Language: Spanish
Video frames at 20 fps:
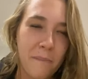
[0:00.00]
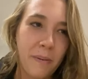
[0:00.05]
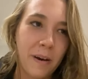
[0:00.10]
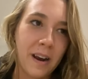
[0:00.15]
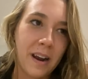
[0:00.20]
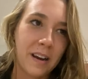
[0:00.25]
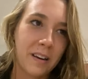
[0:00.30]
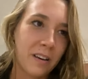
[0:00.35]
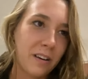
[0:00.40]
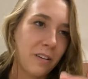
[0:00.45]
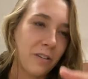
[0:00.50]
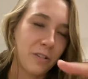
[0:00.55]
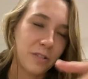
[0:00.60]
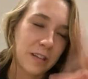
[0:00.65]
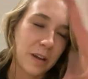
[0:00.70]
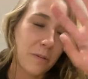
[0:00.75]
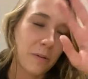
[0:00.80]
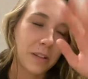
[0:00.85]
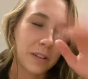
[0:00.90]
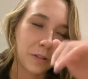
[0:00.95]
parar
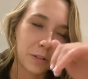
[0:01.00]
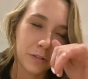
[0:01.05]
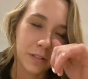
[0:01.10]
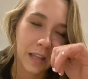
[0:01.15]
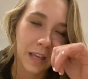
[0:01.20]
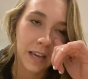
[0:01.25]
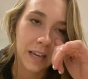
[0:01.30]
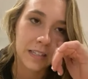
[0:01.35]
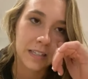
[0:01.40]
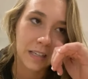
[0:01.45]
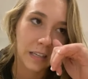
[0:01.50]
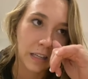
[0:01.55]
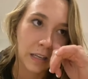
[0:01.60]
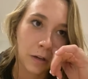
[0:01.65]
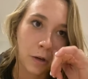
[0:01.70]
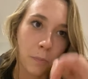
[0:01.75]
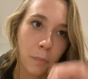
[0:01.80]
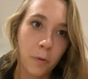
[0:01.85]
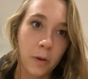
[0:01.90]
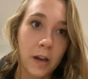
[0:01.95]
no sé cuántos días
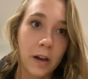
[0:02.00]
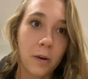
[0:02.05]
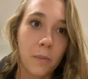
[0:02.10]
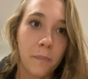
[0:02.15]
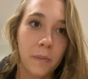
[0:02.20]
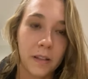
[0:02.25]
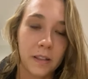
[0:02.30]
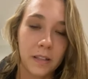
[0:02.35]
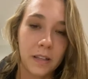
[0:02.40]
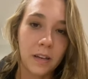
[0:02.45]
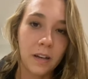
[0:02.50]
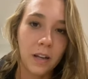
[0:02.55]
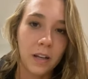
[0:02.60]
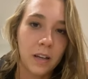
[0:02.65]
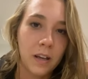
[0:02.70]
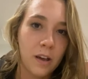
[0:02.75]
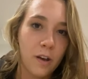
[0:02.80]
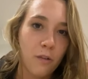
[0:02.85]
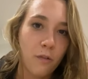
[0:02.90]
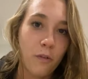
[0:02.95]
y no podía competir,